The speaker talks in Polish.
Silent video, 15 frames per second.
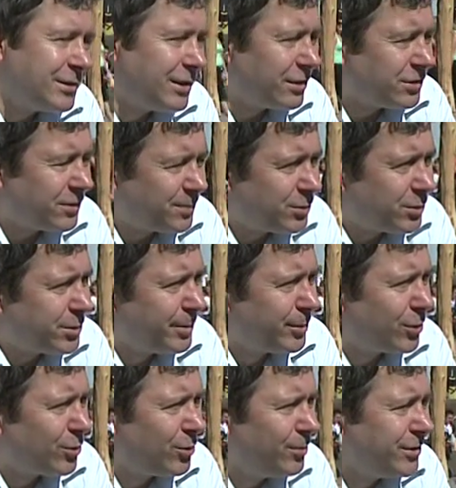także w przyszłym
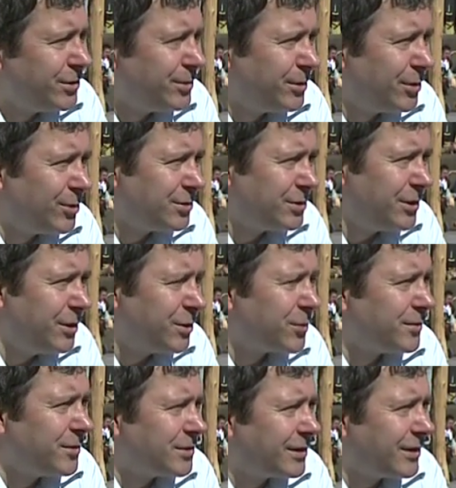roku będziemy gościli
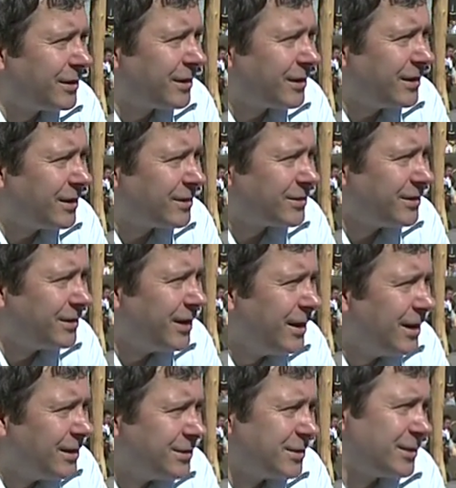również kataryniarzy
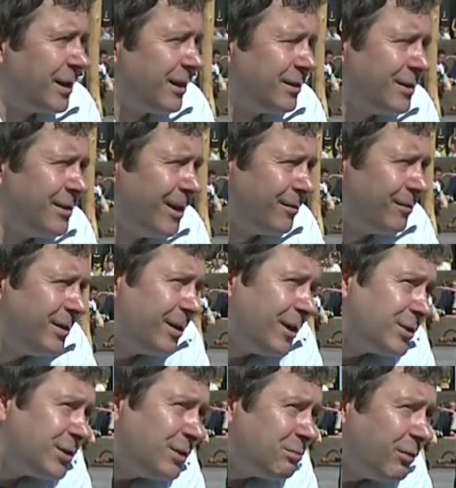ze Skandynawii.
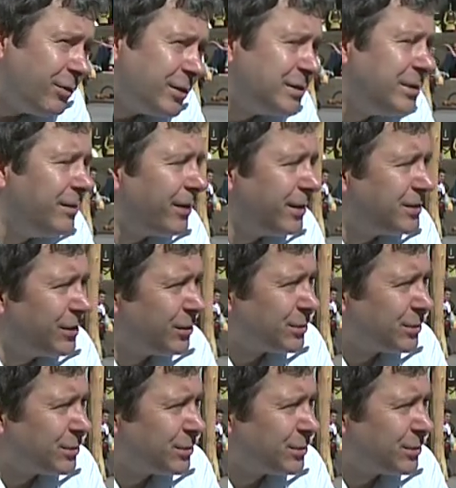Także festiwal się